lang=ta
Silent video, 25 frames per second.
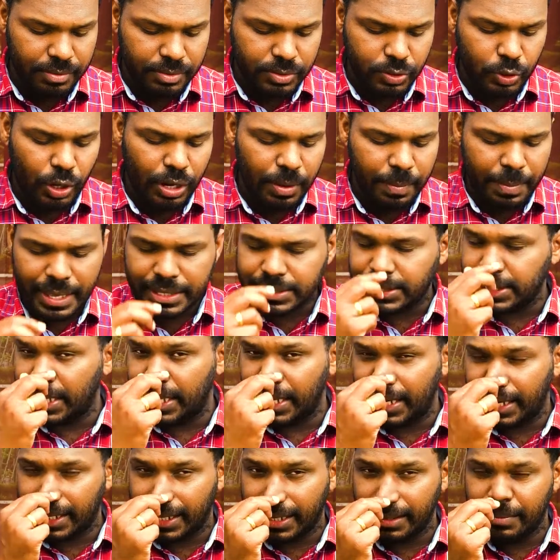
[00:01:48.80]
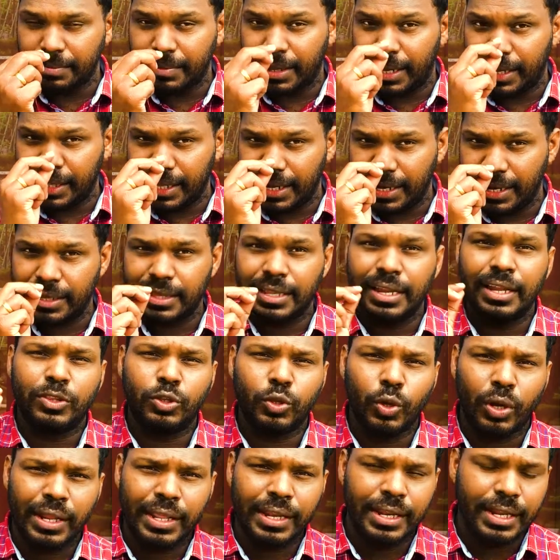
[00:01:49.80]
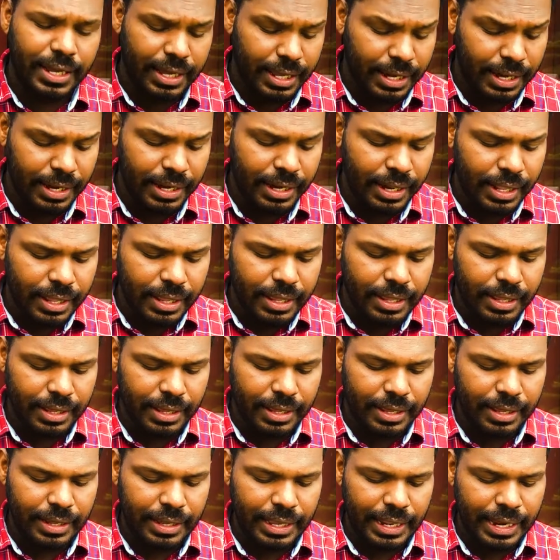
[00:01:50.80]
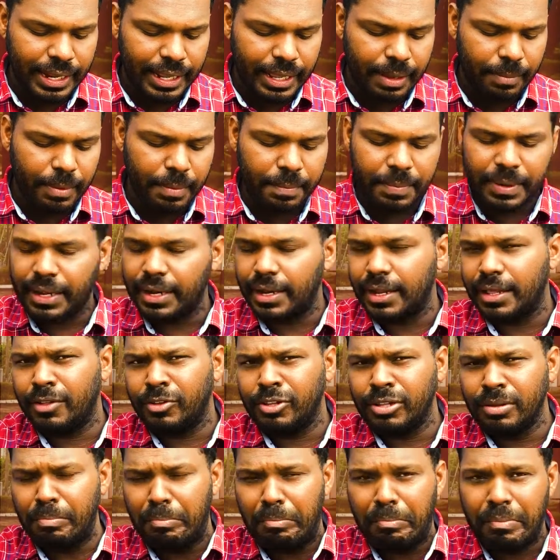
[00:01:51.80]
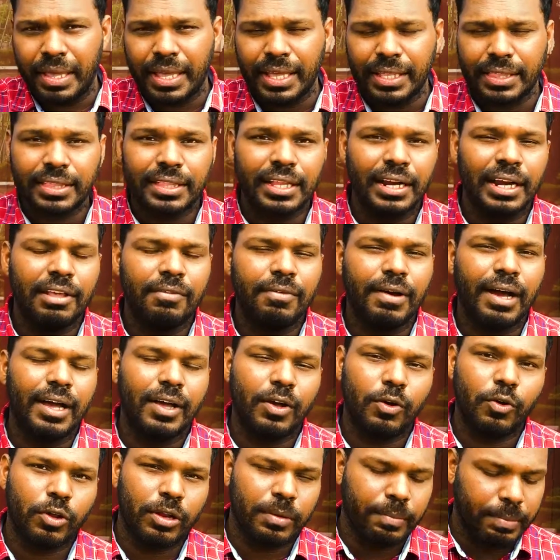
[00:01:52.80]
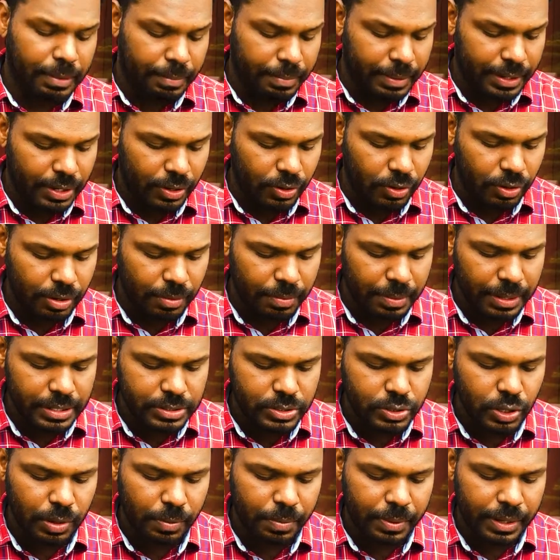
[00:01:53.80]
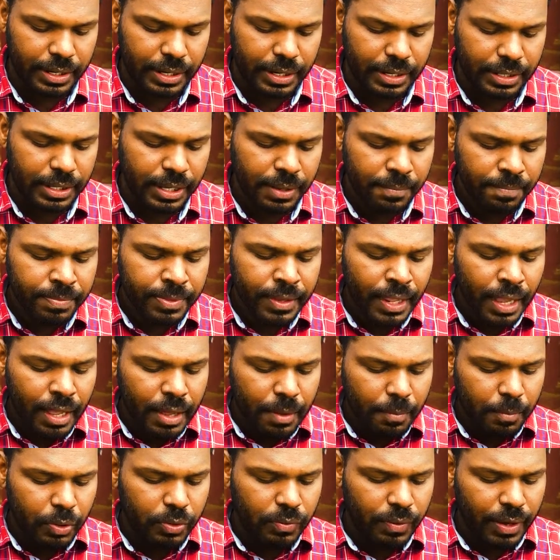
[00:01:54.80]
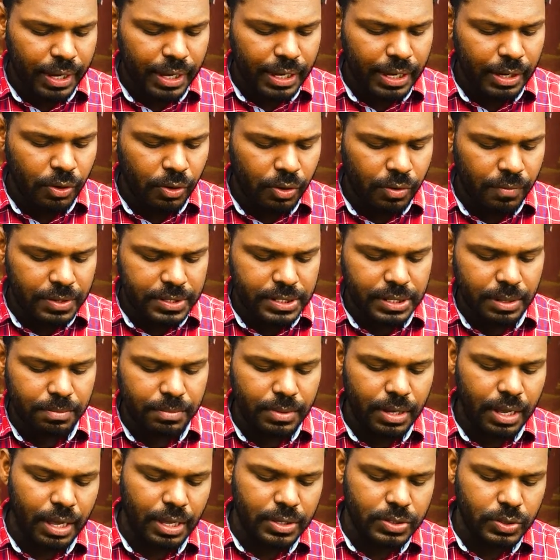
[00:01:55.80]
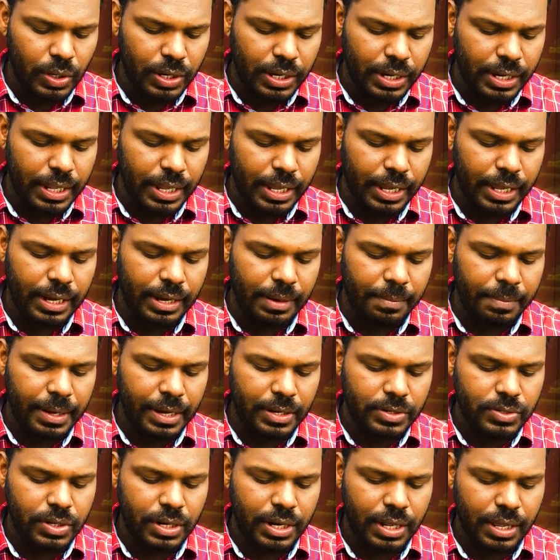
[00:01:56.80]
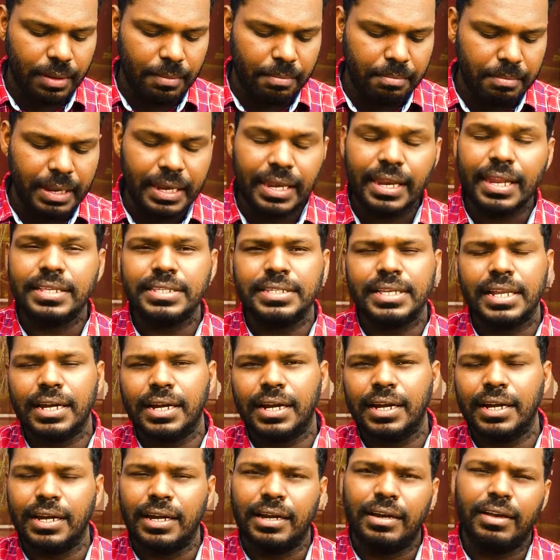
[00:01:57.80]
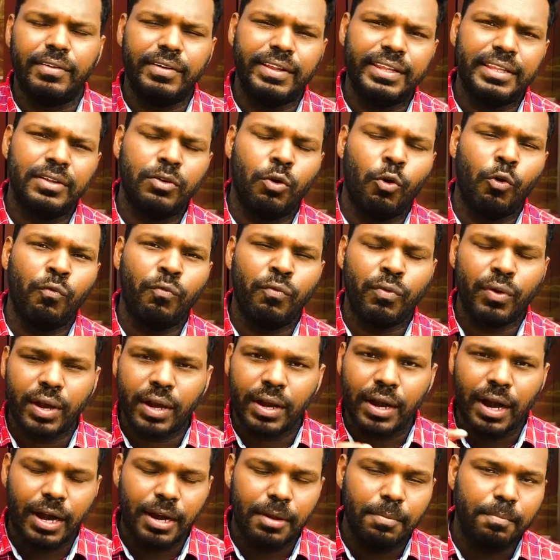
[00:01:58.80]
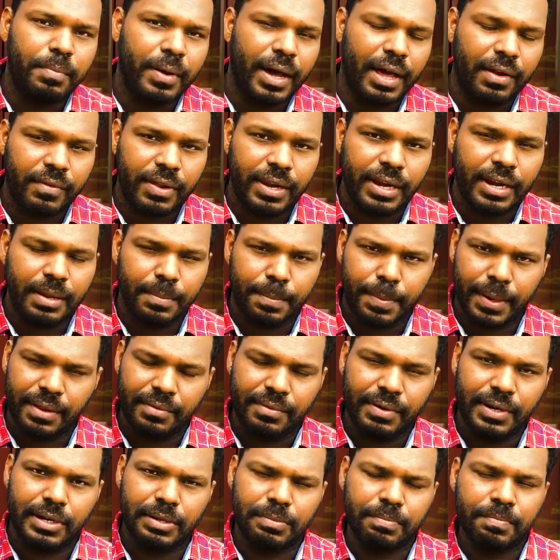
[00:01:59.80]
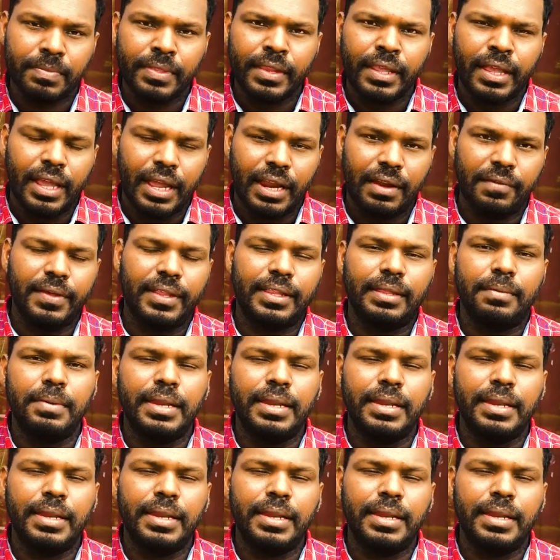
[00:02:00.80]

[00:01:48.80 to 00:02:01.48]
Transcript: தொலைபேசி இலக்கம் அதே நேரத்தில் தொலைநகல் இலக்கம் அப்படின்றது வந்து மிக தெளிவாக குறிப்பிடப்பட்டிருக்கணும் அப்படின்னு சொல்லப்படுகிறது பொதுவாக இன்னொரு விஷயம் சொல்லியிருக்காங்க என்ன அப்படின்னு சொன்னால் மின்னஞ்சல்கள் வந்து ஒவ்வொரு நாளும் பார்வையிடப்பட வேண்டும் எனவே அந்த